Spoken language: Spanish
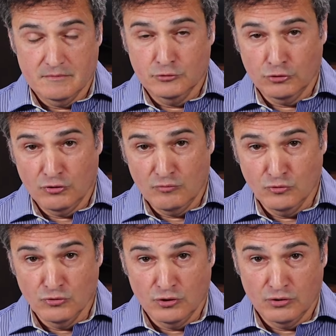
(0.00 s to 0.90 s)
Todo el
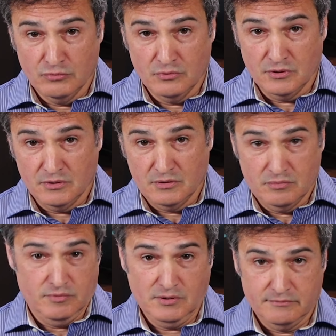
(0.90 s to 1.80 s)
mundo, eh,
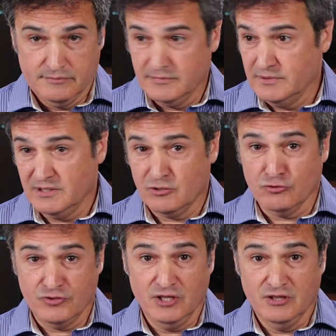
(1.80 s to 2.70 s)
es
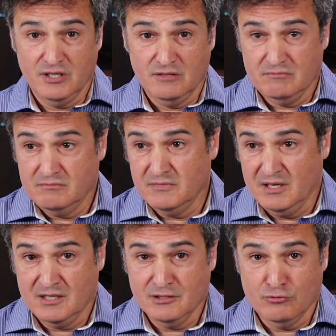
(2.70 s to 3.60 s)
consciente
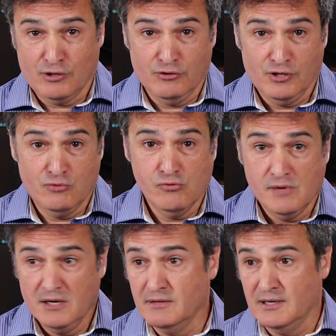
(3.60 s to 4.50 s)
de la situación de Cuba,